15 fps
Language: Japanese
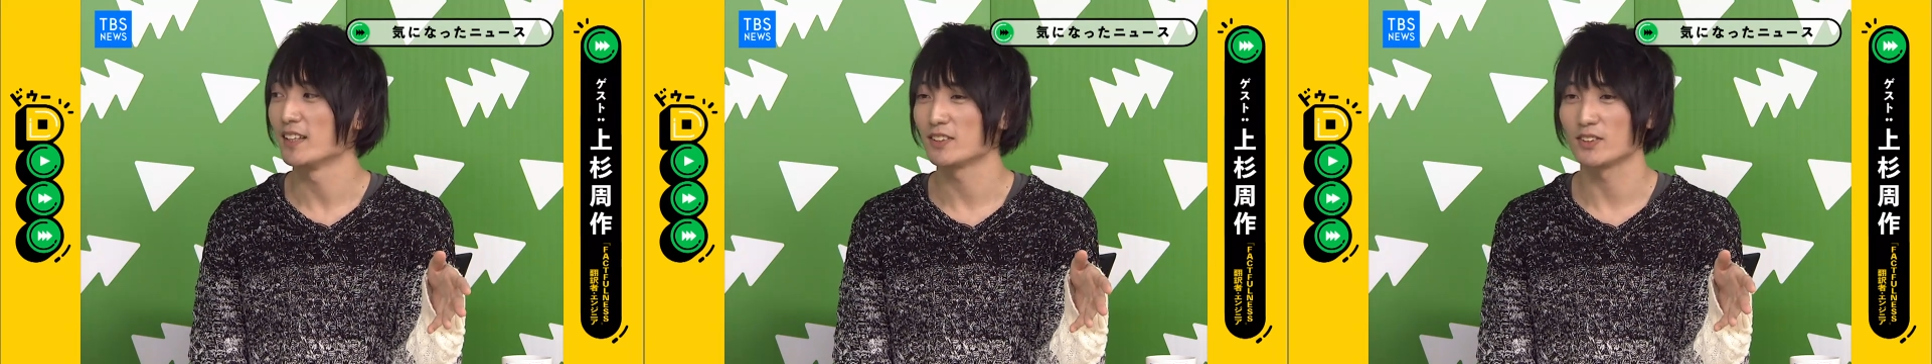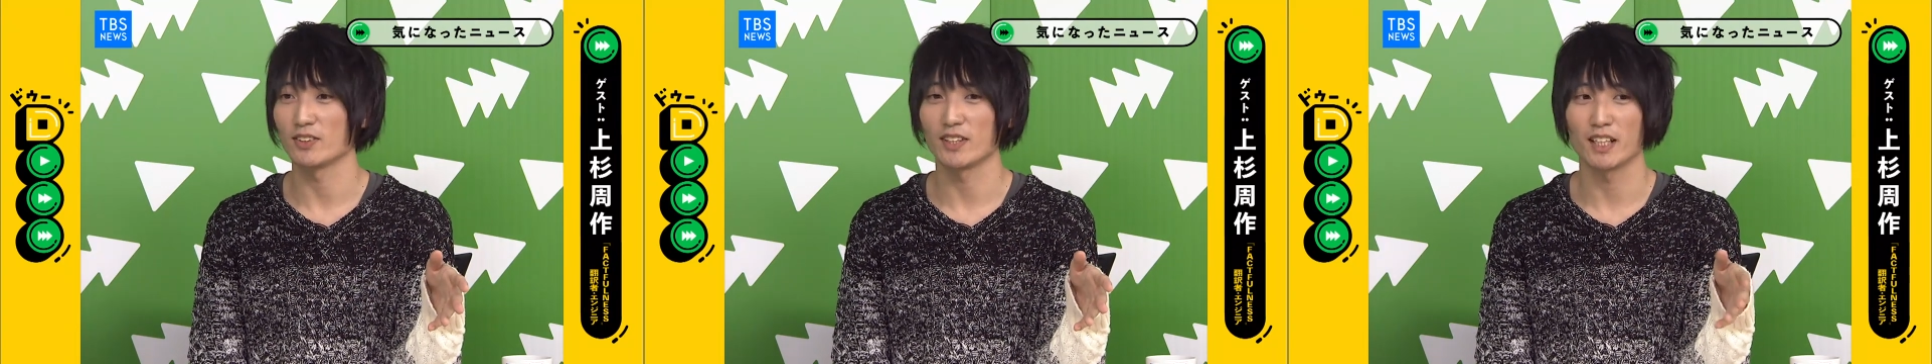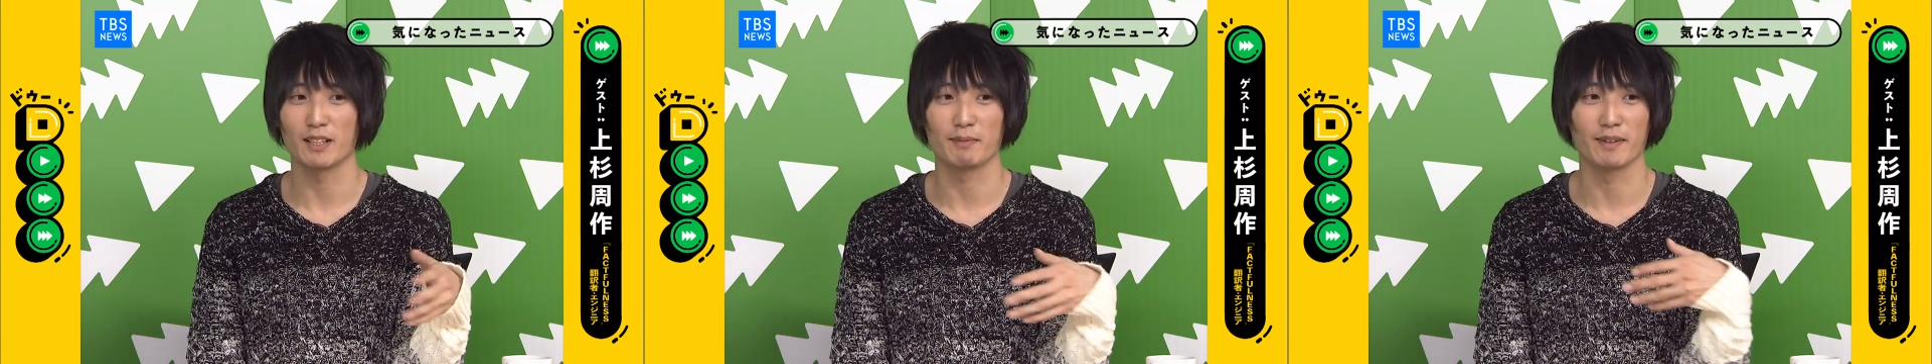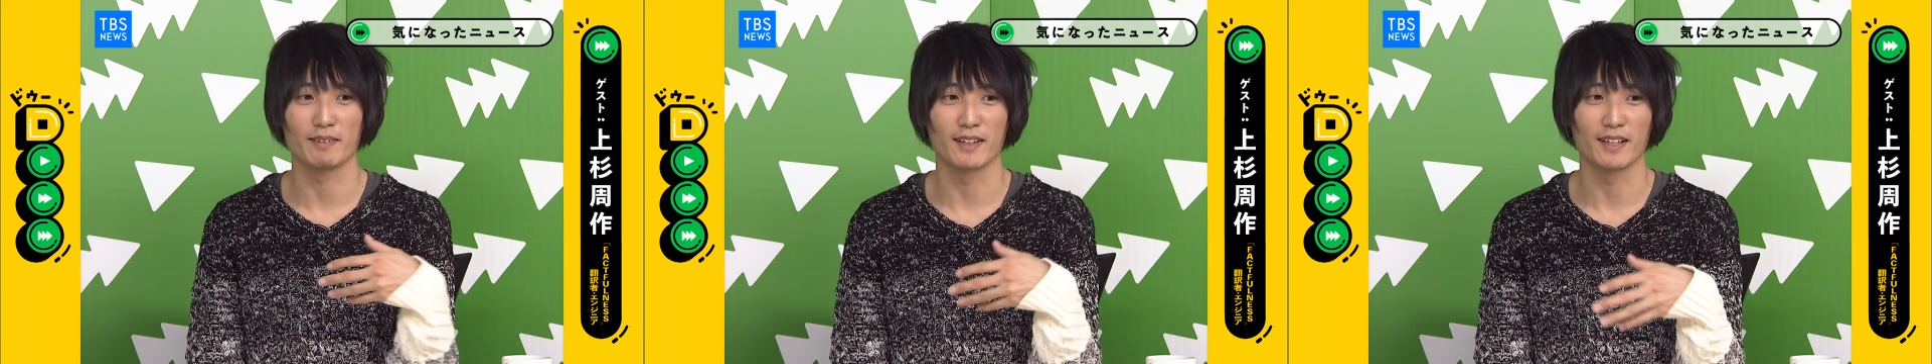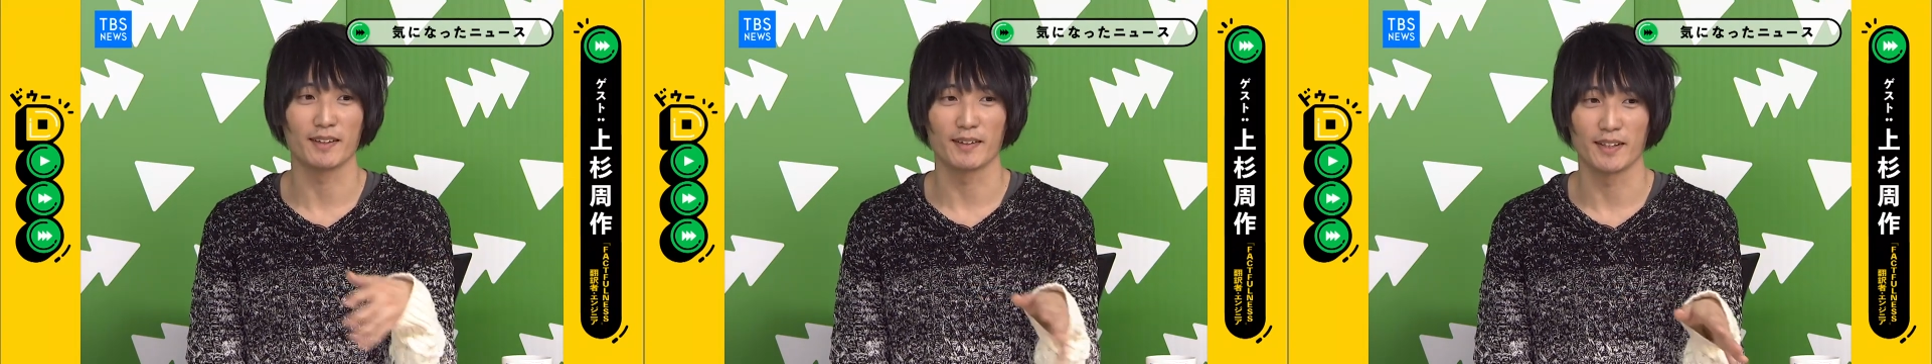そういうアニメ
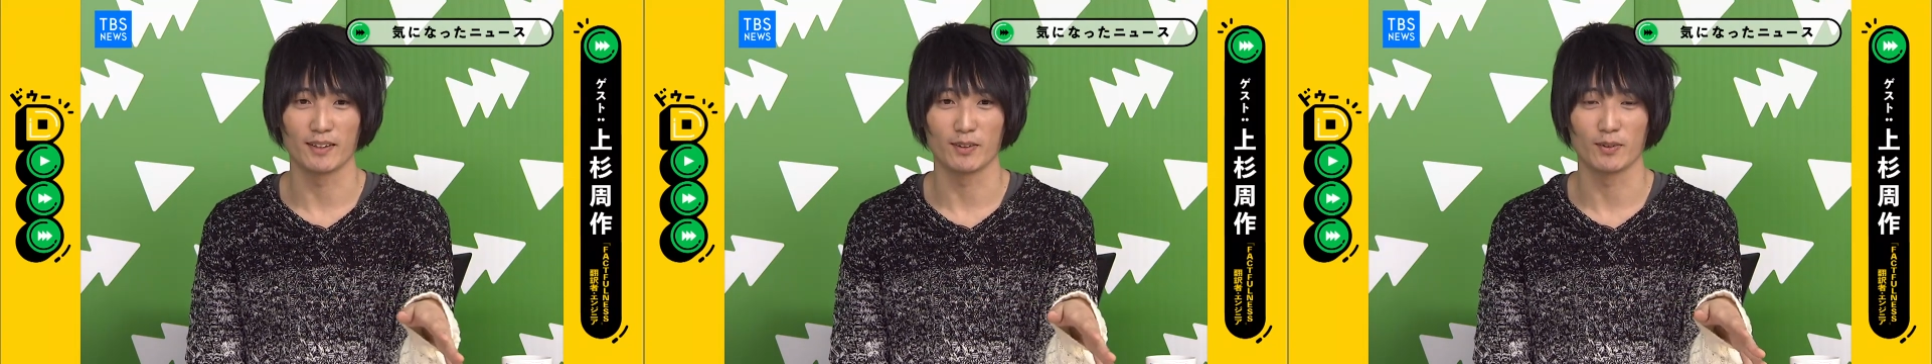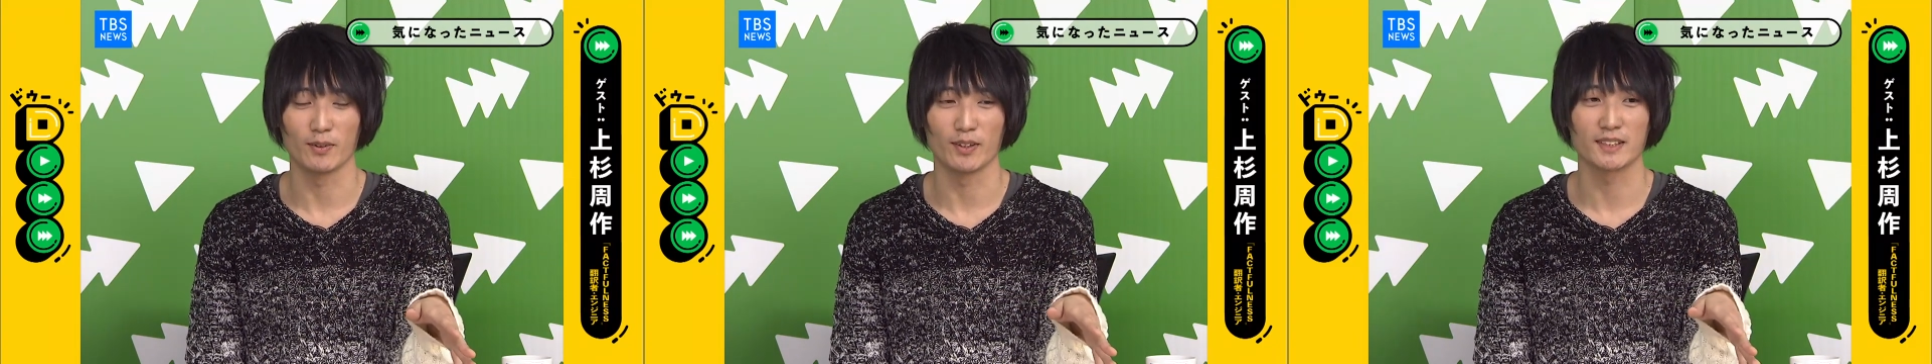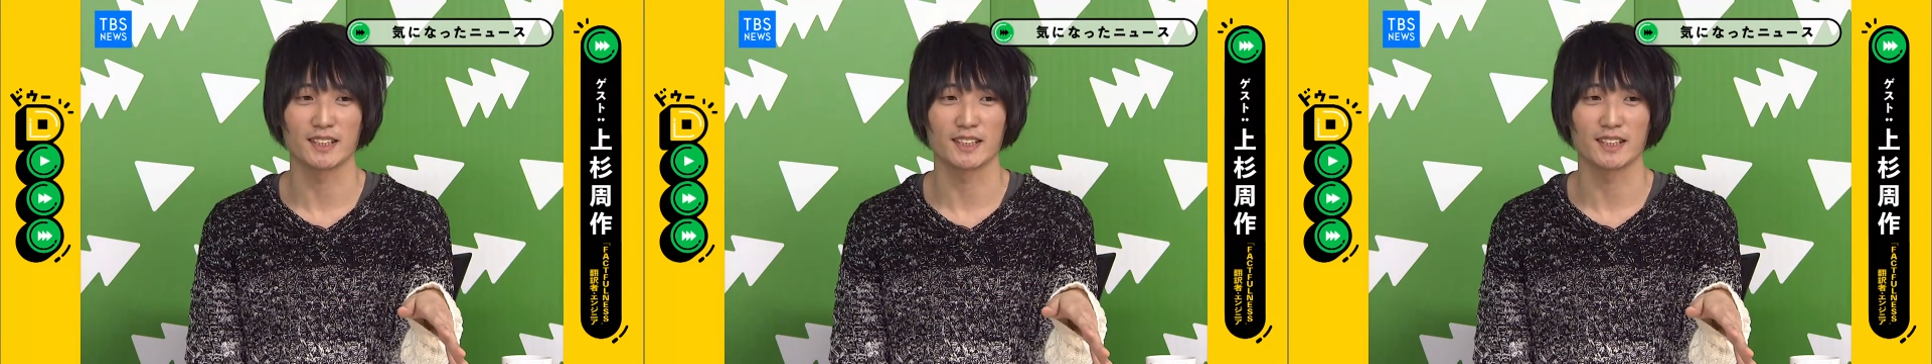は放映